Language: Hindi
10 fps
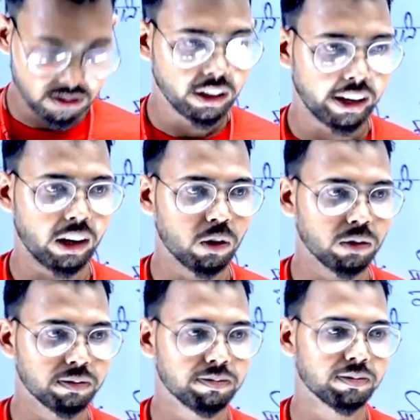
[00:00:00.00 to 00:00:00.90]
हेलो
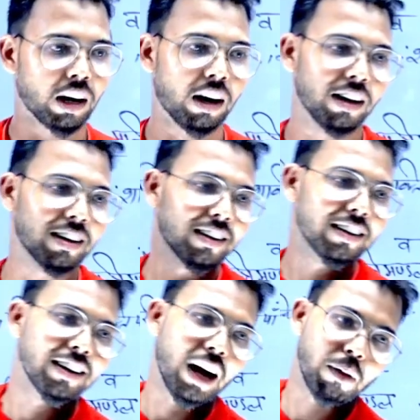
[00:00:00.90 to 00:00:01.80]
हाँ
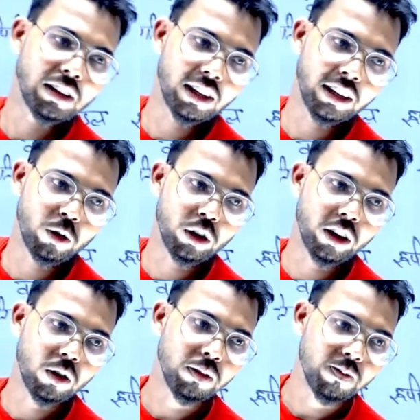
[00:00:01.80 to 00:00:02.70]
आवाज़ आ गई हो गई
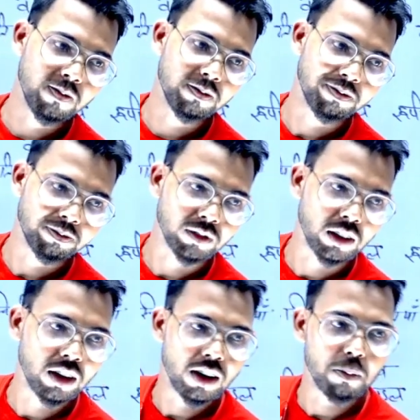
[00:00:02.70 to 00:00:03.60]
देखो
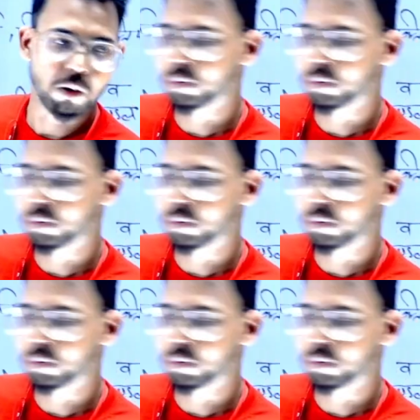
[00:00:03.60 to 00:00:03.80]
बहुत